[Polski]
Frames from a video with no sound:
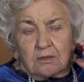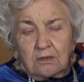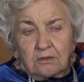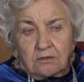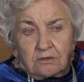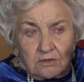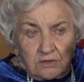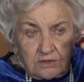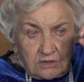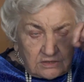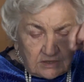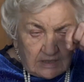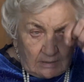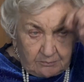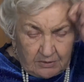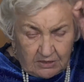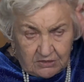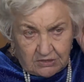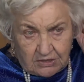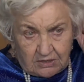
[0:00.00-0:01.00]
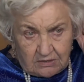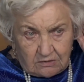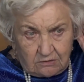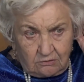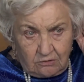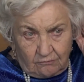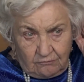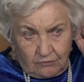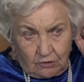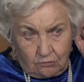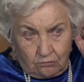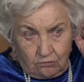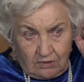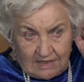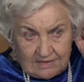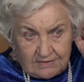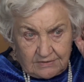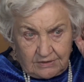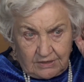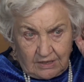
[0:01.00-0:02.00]
y, y, czapeczkę z głowy
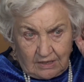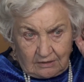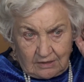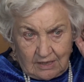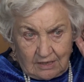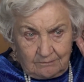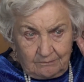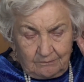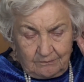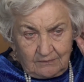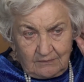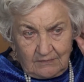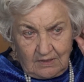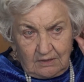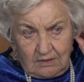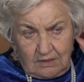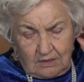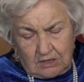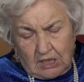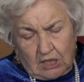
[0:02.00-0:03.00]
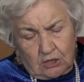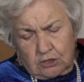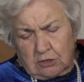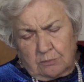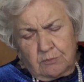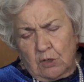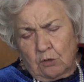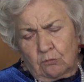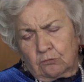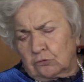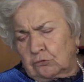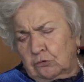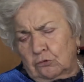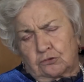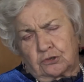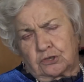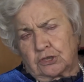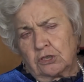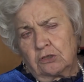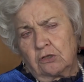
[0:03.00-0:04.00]
kula zdjęła. Także mnie
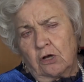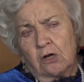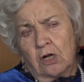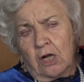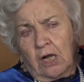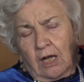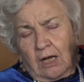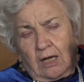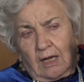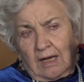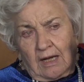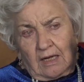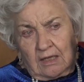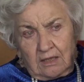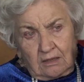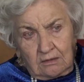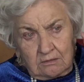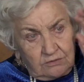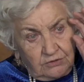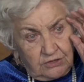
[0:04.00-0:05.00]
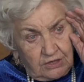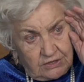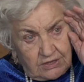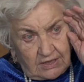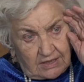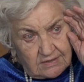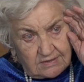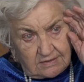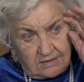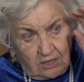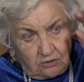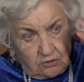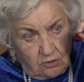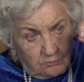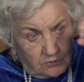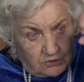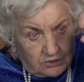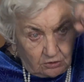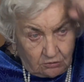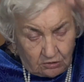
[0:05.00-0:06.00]
ogłuszyło, ale nie drasnęło,
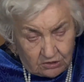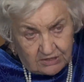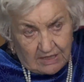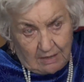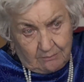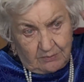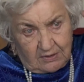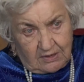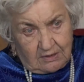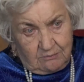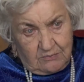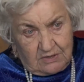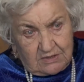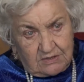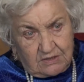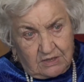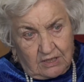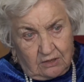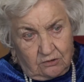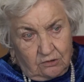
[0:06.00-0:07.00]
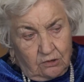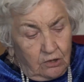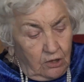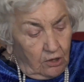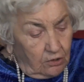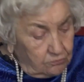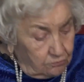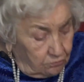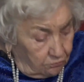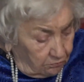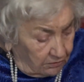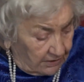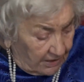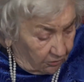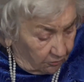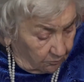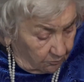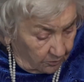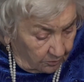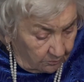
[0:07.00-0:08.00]
bo tylko czapkę mi zdjęło.
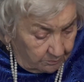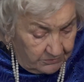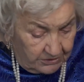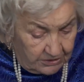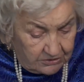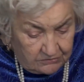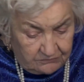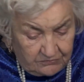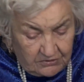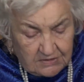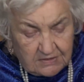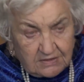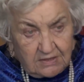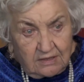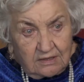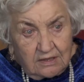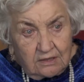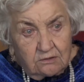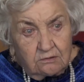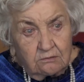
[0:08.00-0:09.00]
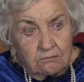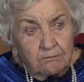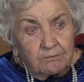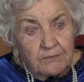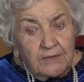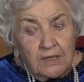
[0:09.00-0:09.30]
Druga obok mnie świsnęła tu.